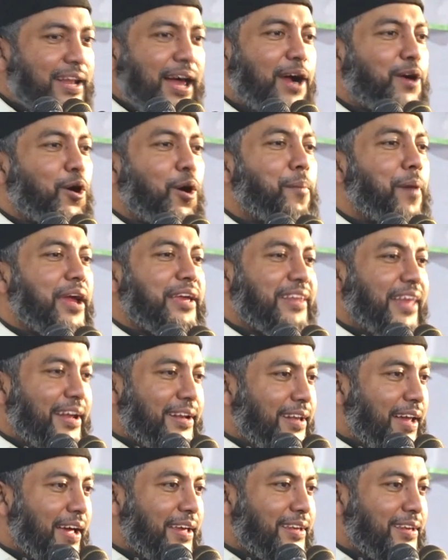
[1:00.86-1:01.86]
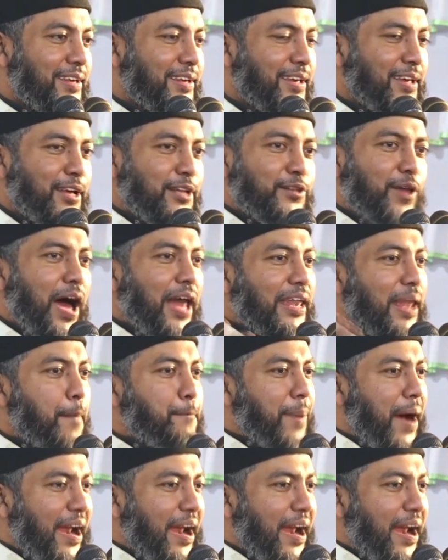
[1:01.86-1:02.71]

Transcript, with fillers: না কমাই দেন নাই তো আল্লাহ